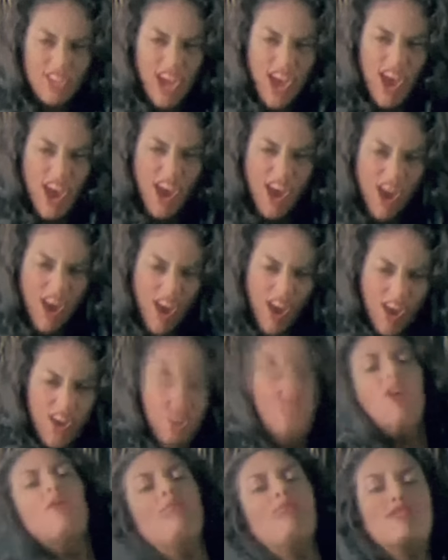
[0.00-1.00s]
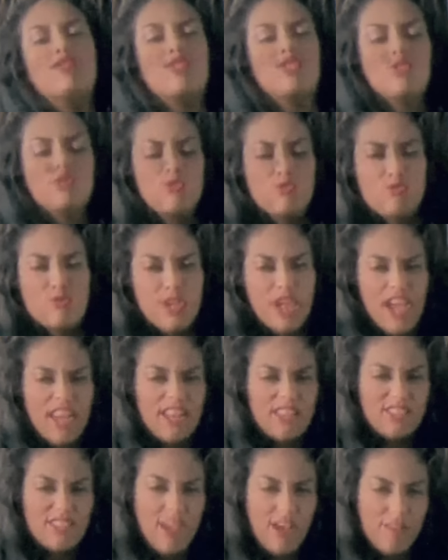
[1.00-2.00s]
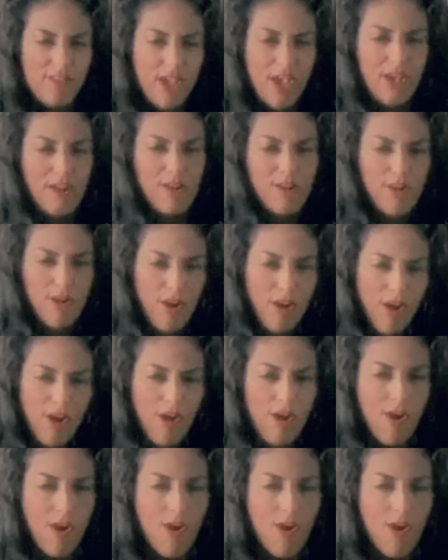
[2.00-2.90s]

rankings musicales en Latinoamérica.